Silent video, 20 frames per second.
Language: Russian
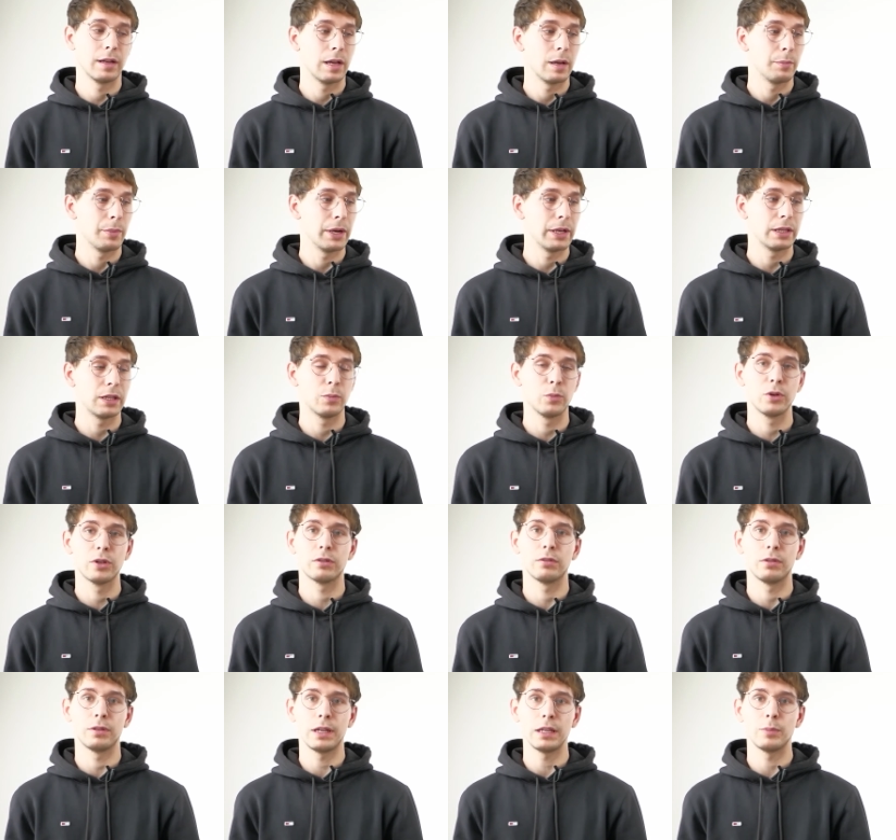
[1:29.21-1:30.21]
Поэтому
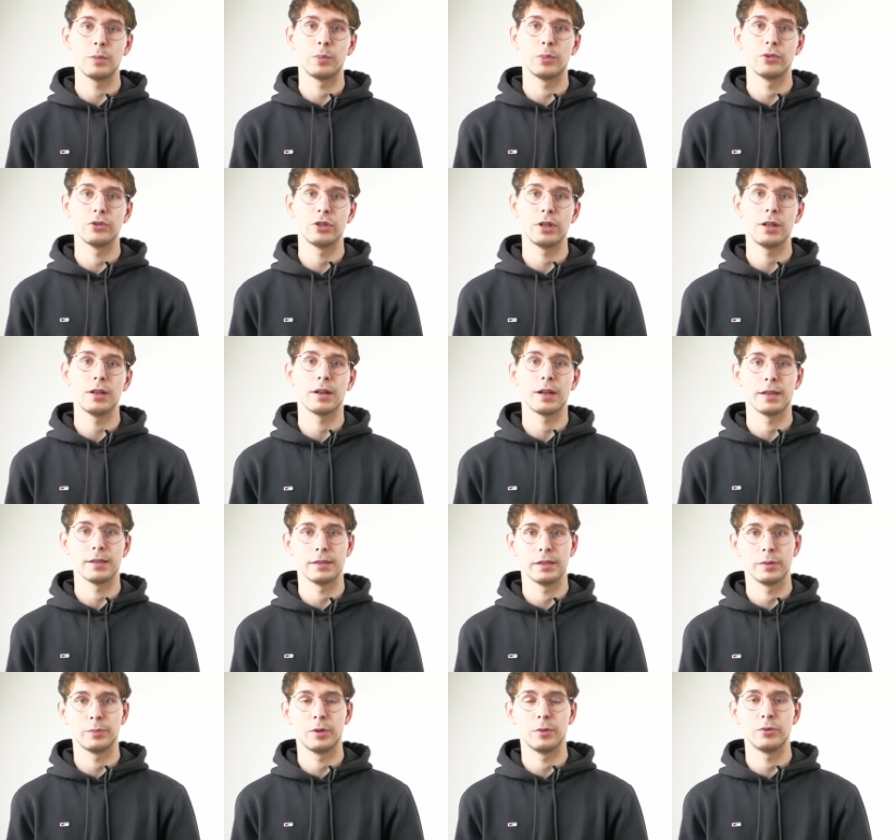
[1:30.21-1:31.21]
результат мы получили разный.
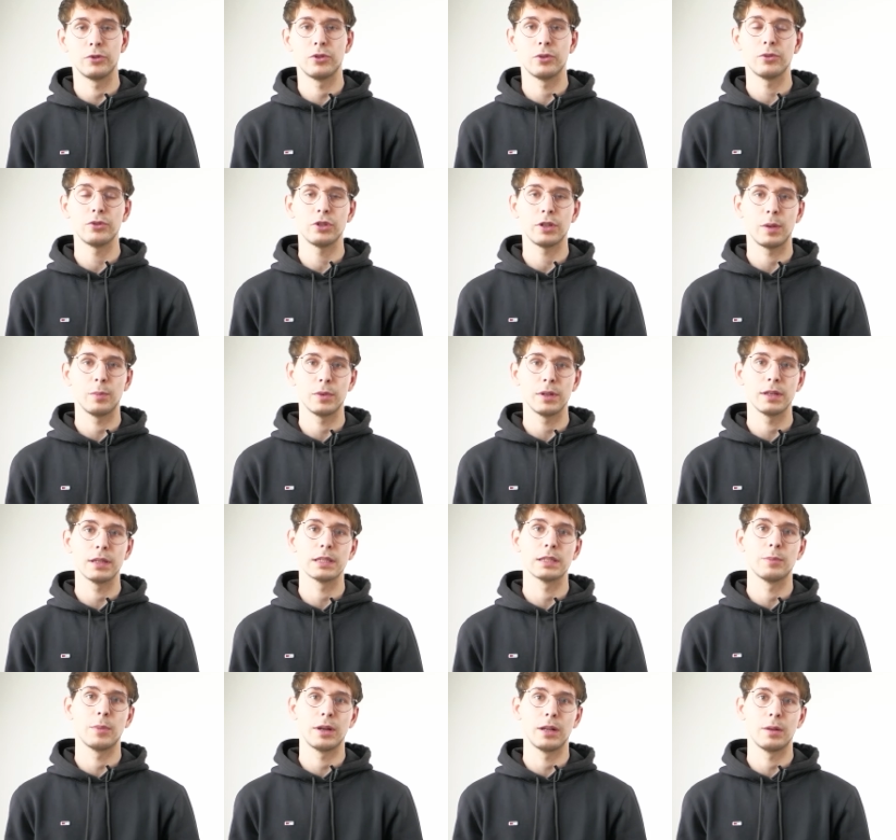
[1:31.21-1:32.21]
С помощью ручки мы
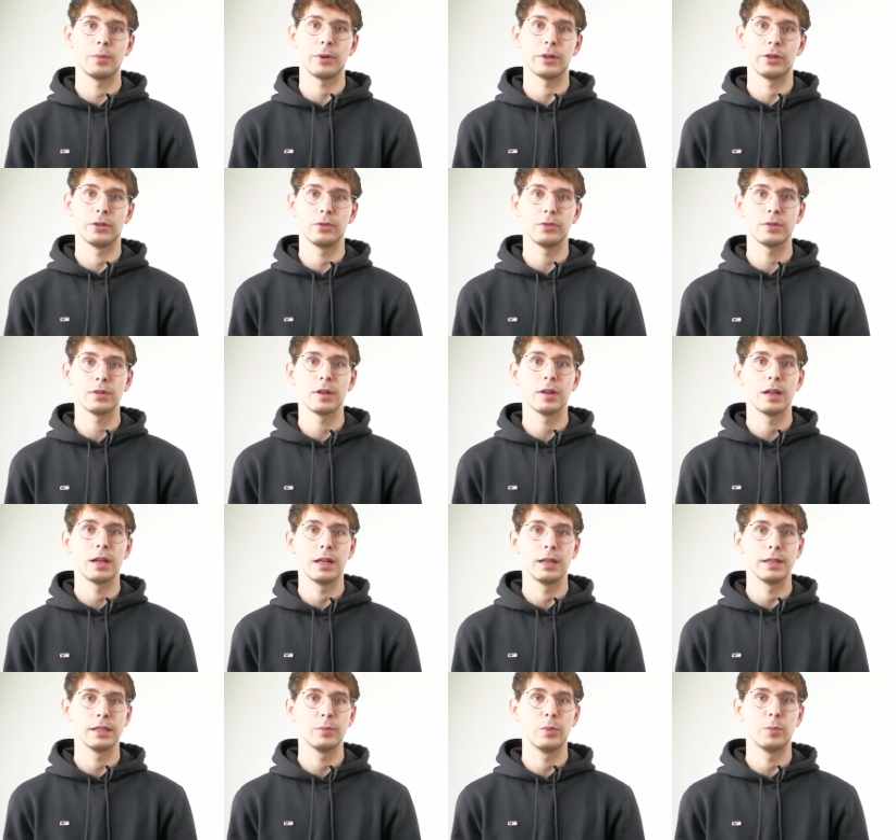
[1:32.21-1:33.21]
смогли проткнуть
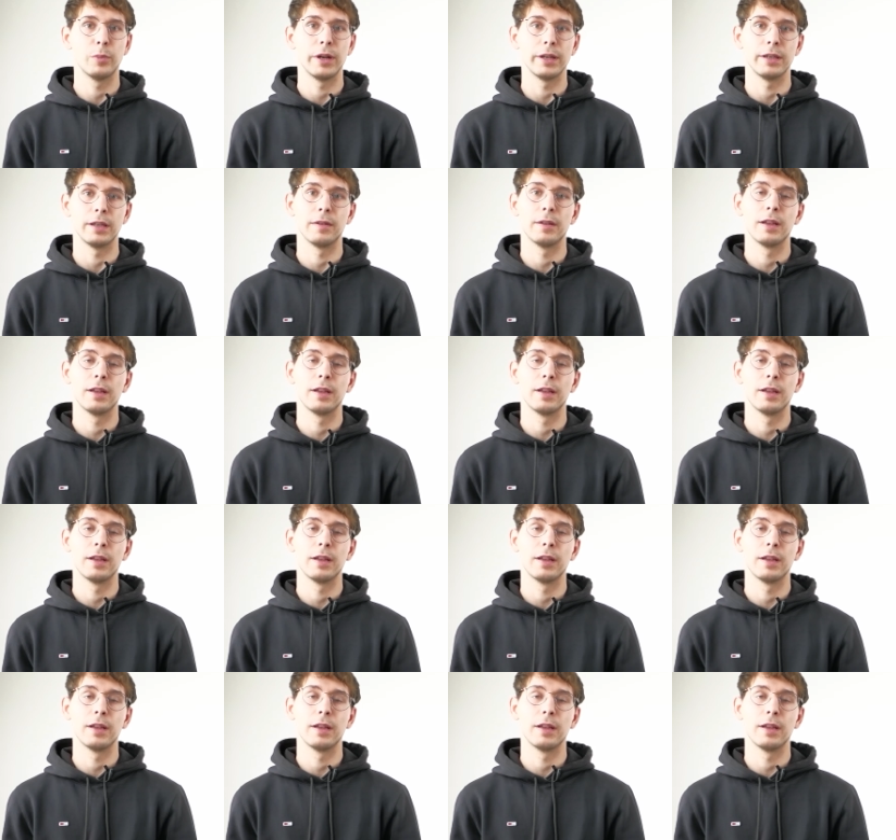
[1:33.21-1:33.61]
лист бумаги.